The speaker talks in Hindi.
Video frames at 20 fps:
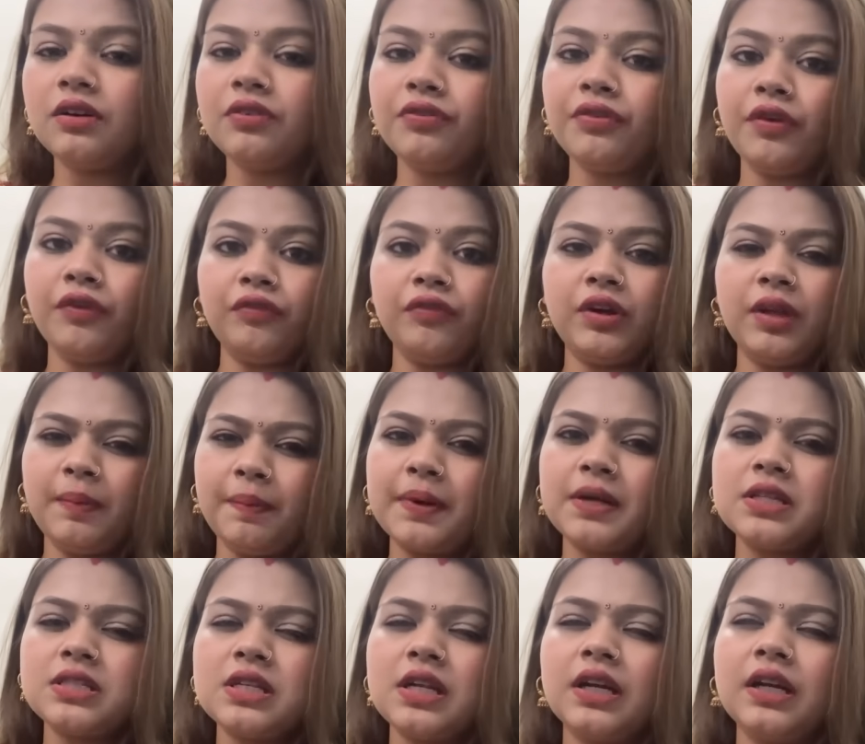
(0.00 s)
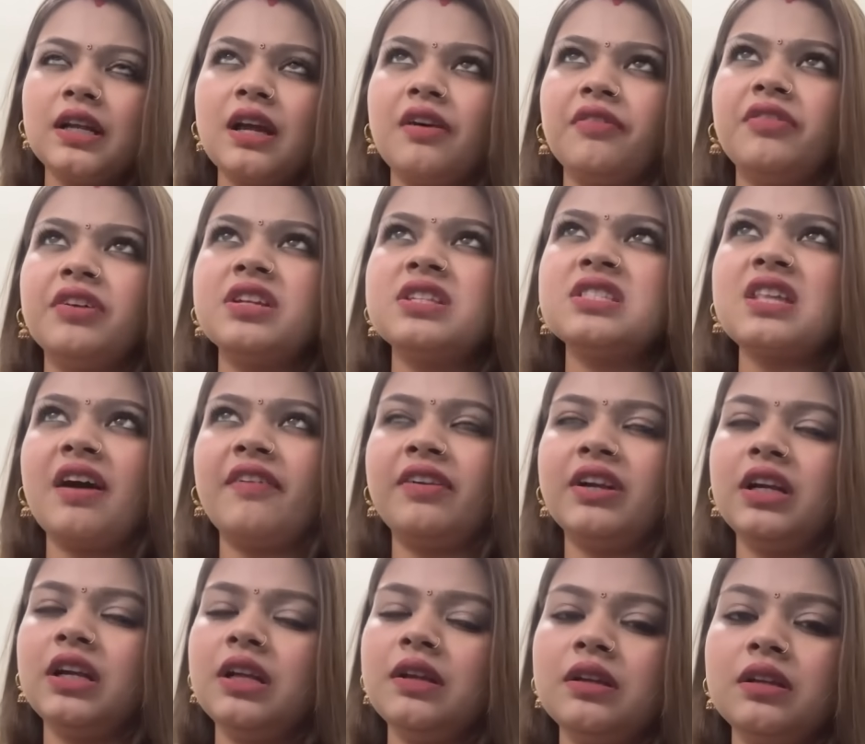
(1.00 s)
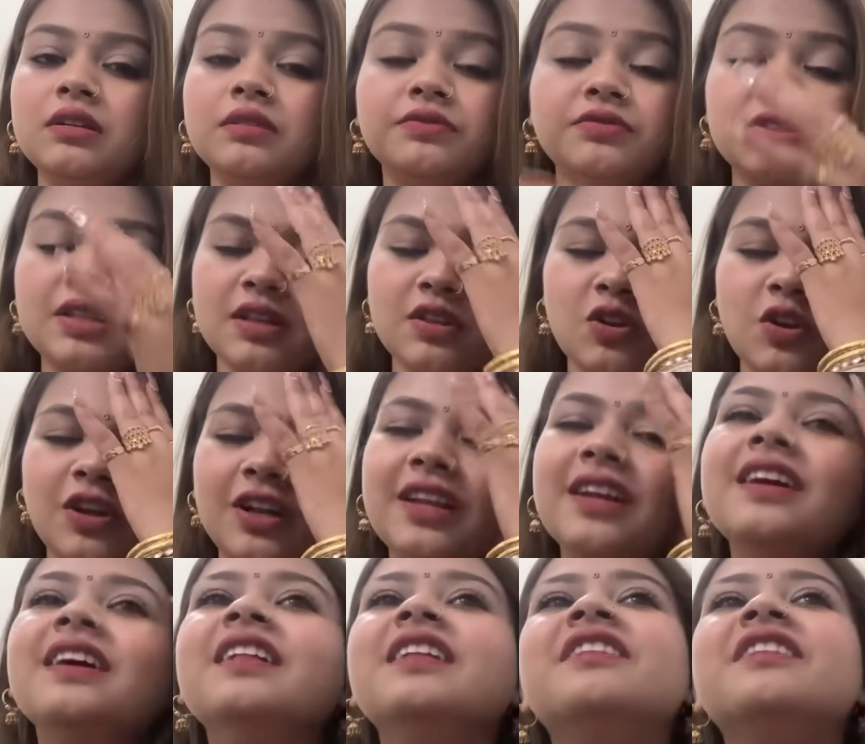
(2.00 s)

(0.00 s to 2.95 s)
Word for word: फिफ्टी परसेंट या फिर सेवेंटी सॉरी